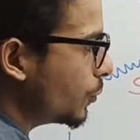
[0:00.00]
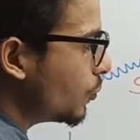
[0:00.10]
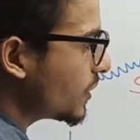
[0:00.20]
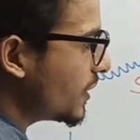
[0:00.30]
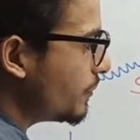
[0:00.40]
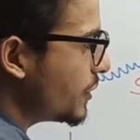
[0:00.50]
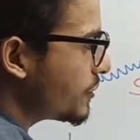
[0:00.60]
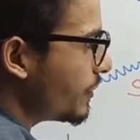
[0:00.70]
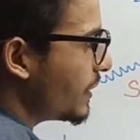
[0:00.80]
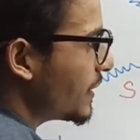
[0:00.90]
दो के
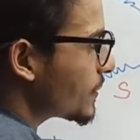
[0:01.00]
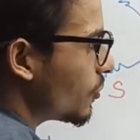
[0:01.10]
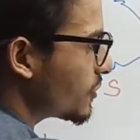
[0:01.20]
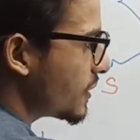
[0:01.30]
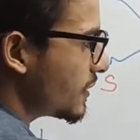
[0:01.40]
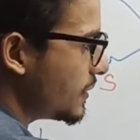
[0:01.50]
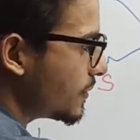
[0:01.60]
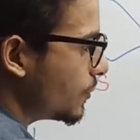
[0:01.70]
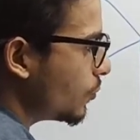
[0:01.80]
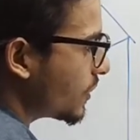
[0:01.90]
बीच में एक शॉर्ट
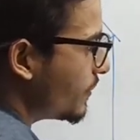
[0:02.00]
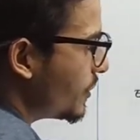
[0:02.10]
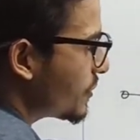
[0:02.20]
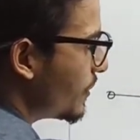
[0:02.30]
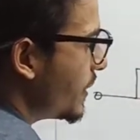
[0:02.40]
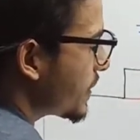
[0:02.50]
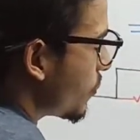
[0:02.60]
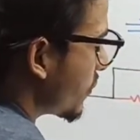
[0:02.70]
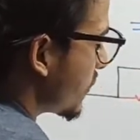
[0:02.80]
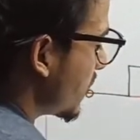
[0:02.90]
सर्किट दो के बीच में एक
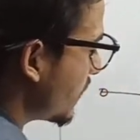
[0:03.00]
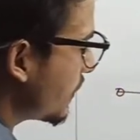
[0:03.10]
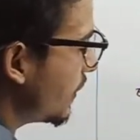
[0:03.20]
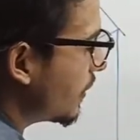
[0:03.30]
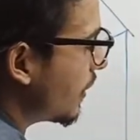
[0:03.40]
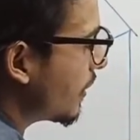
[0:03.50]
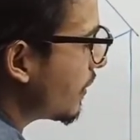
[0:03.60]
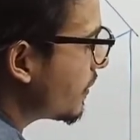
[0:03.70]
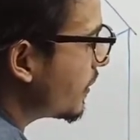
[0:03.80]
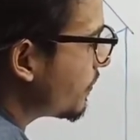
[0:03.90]
शॉर्ट सर्किट
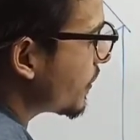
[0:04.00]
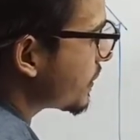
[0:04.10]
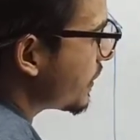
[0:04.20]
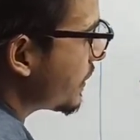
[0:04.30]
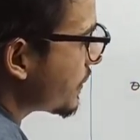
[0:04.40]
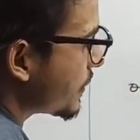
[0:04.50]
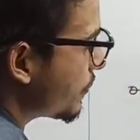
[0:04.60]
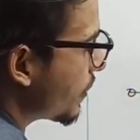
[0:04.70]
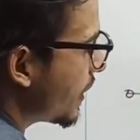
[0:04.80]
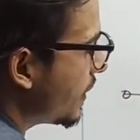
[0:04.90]
हंड्रेड परसेंट
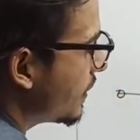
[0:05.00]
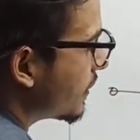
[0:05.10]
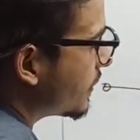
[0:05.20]
श्योर है